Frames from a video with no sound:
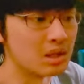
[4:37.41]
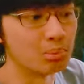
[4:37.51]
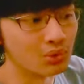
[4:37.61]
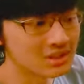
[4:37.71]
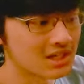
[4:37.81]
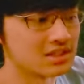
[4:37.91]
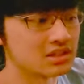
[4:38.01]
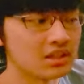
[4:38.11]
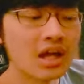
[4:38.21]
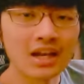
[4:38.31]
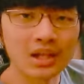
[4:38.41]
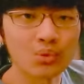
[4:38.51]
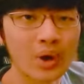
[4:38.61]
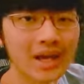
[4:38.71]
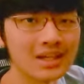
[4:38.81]
也不会产生
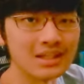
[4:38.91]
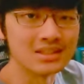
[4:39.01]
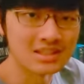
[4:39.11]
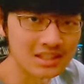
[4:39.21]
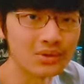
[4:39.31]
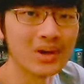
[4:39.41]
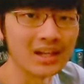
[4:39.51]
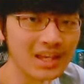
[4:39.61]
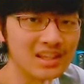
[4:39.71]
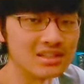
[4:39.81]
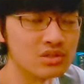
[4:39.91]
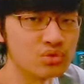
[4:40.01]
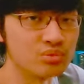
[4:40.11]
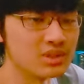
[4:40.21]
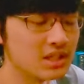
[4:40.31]
另外一个奇怪的影子
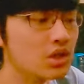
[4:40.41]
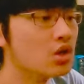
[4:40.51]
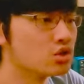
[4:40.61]
出现，